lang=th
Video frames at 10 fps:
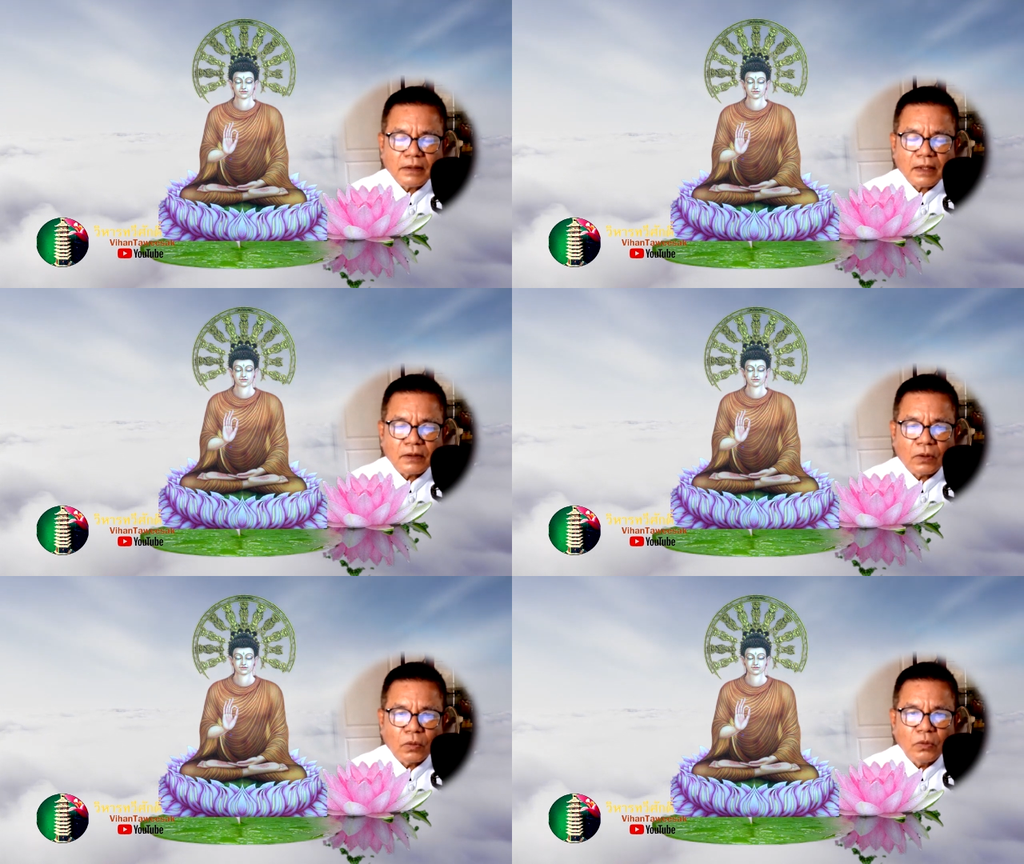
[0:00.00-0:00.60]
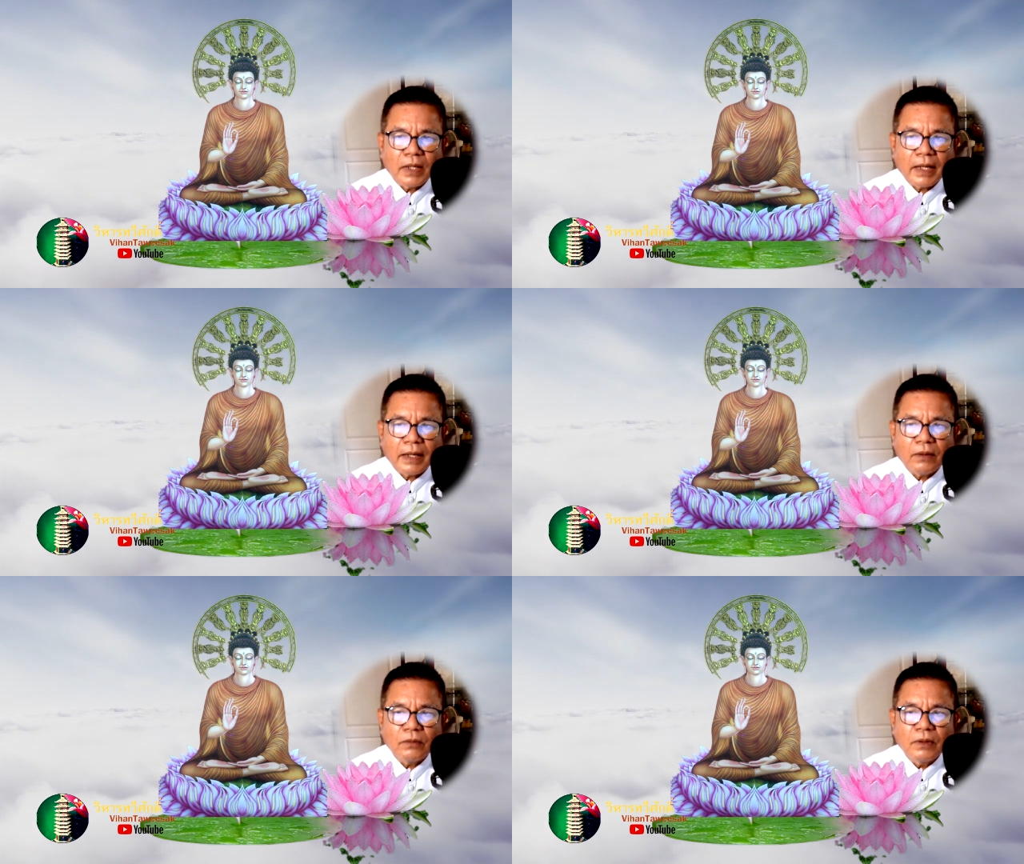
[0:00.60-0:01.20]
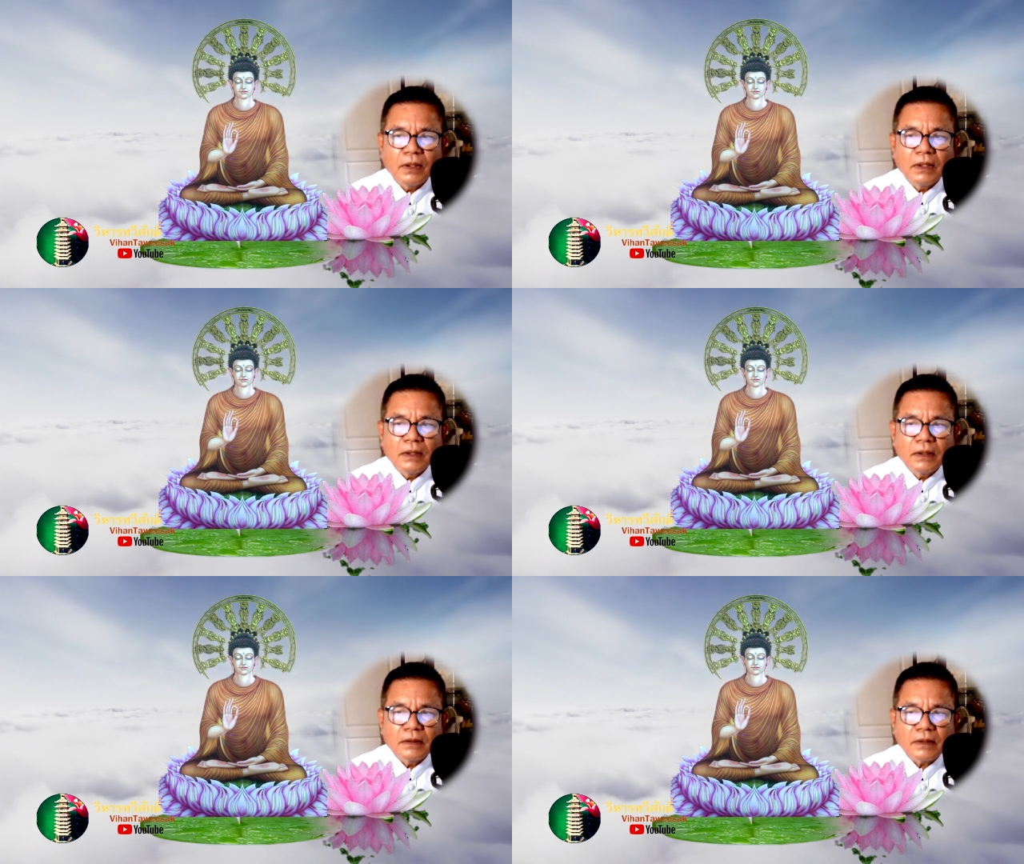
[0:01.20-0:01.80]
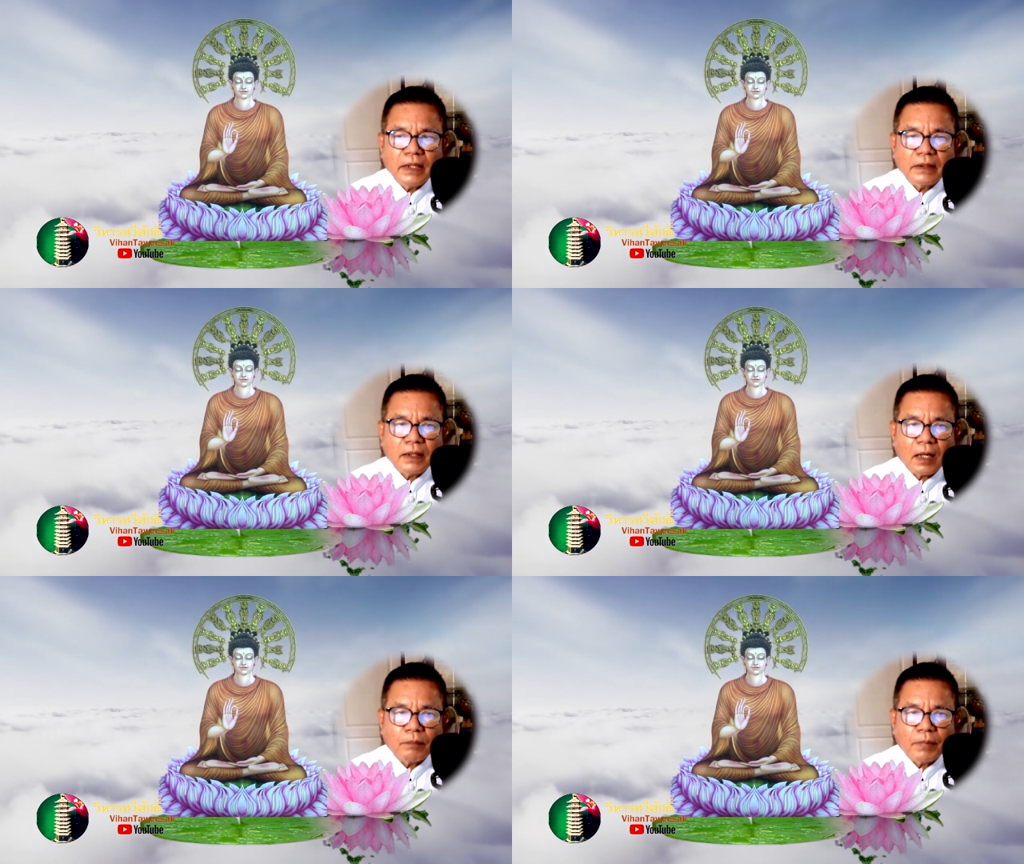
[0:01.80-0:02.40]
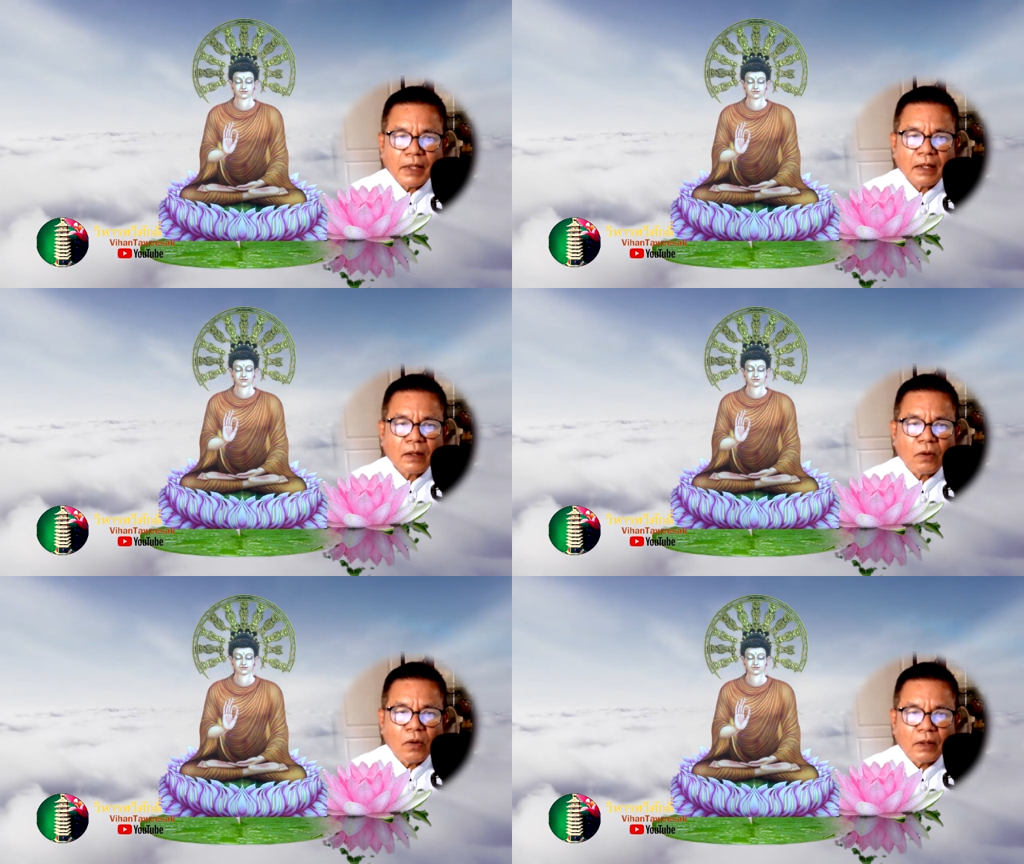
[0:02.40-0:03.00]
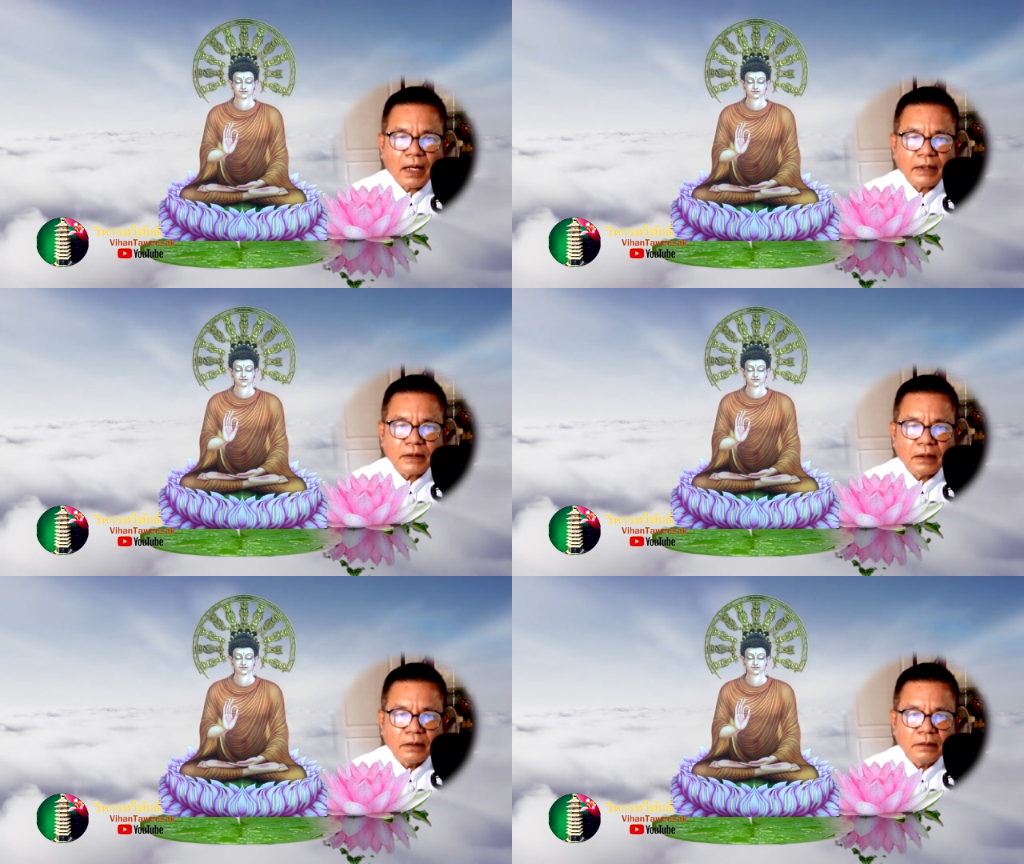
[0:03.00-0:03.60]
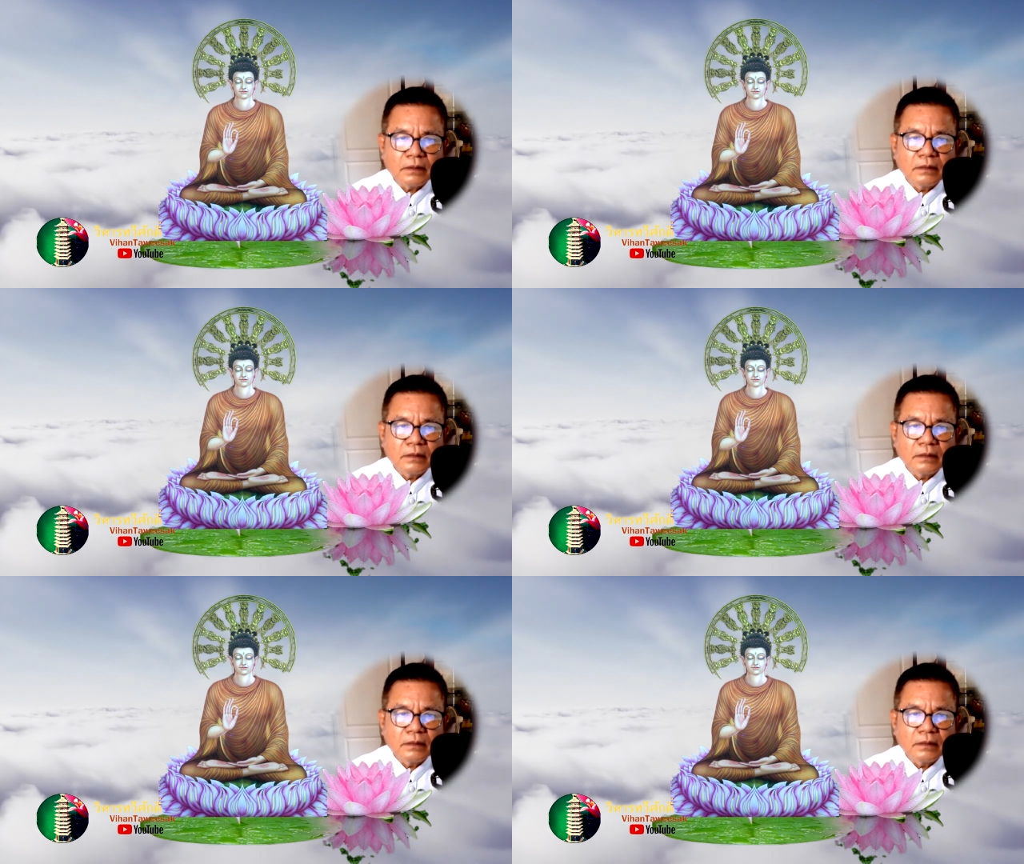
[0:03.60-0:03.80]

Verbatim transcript: ได้ตรัสรู้แล้วเสด็จกลับพระนครราชคลึ